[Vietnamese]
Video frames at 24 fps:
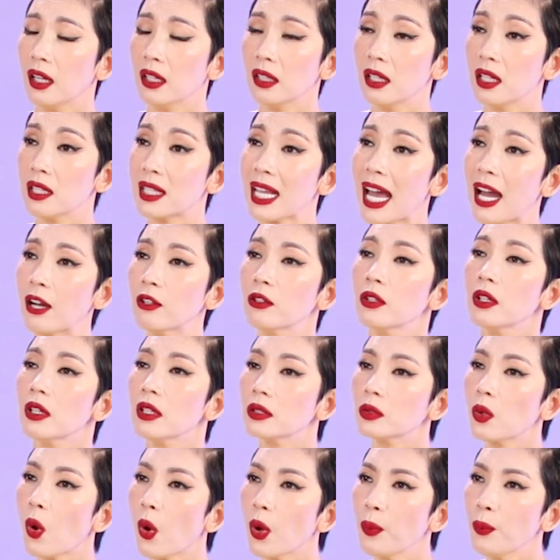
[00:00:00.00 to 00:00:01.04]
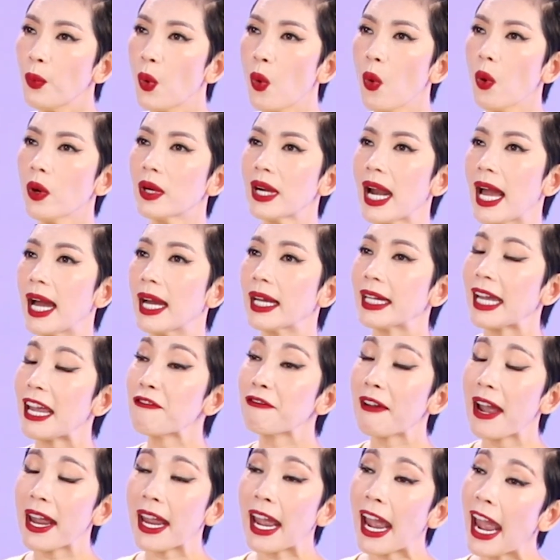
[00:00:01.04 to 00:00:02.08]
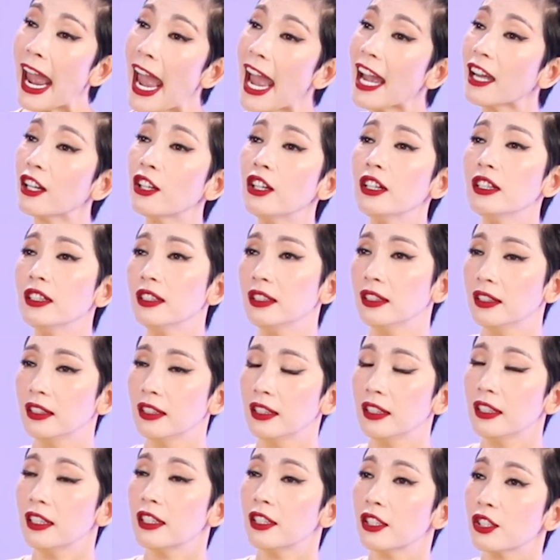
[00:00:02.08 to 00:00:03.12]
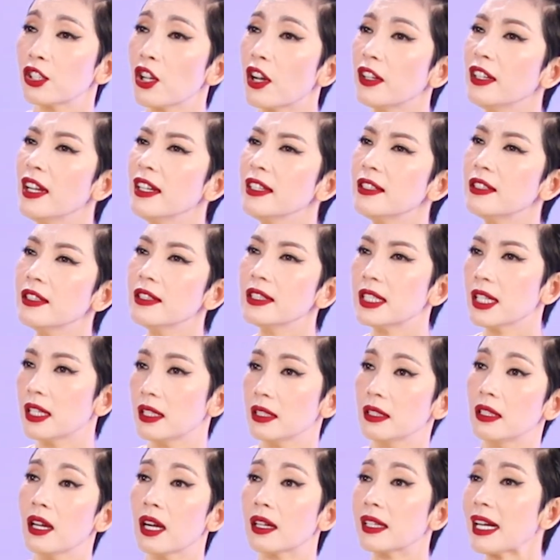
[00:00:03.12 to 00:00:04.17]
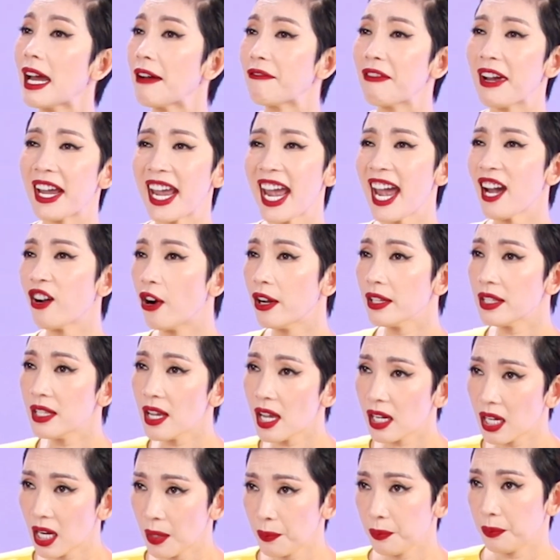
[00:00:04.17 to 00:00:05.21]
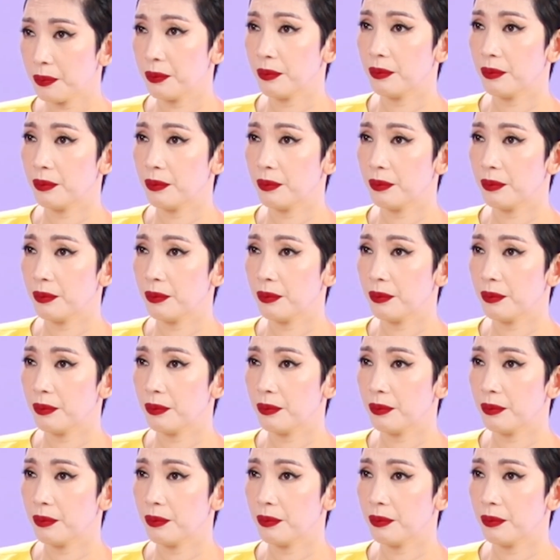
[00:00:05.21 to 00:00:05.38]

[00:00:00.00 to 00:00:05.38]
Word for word: thì sao tôi muốn rằng cái vai ác đó cho đến chương trình thật ra vai ác khó chết lắm